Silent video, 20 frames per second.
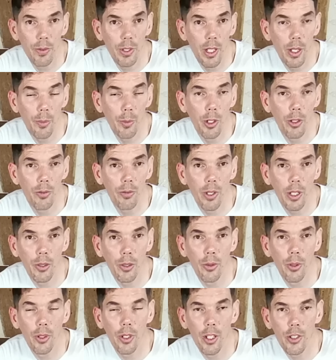Évidemment, une
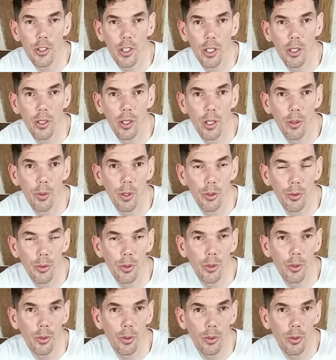facture d'achat de la
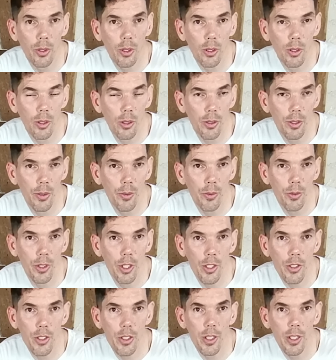voiture. Donc, euh, si
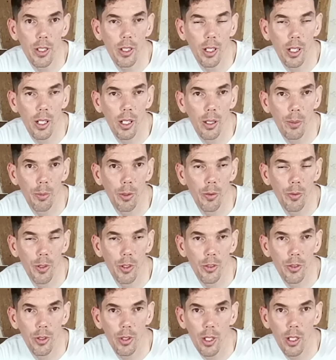vous achetez à un
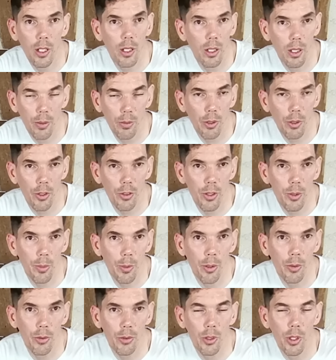professionnel, là,
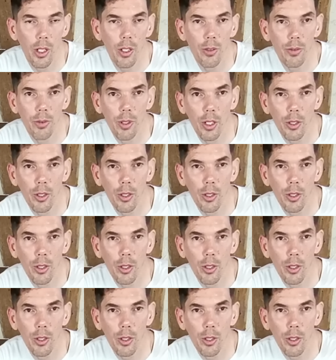forcément, vous aurez une